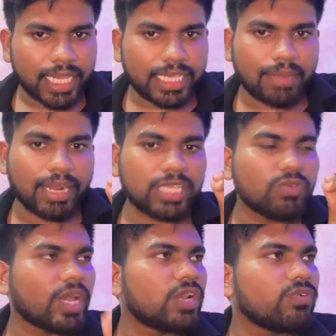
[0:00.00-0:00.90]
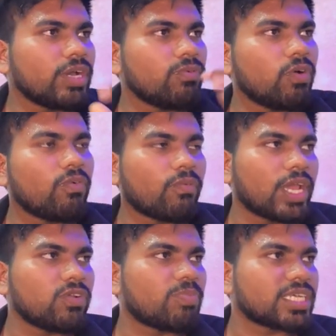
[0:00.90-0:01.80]
कि हमारा जो वैल्यू है वो
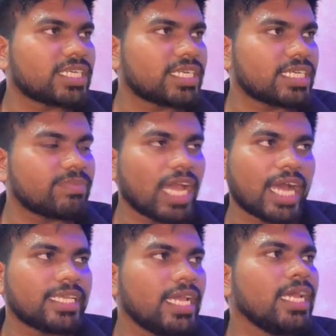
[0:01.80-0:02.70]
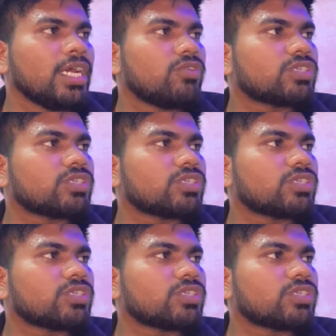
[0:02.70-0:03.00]
वैल्यू परसेंटेज में आ जाए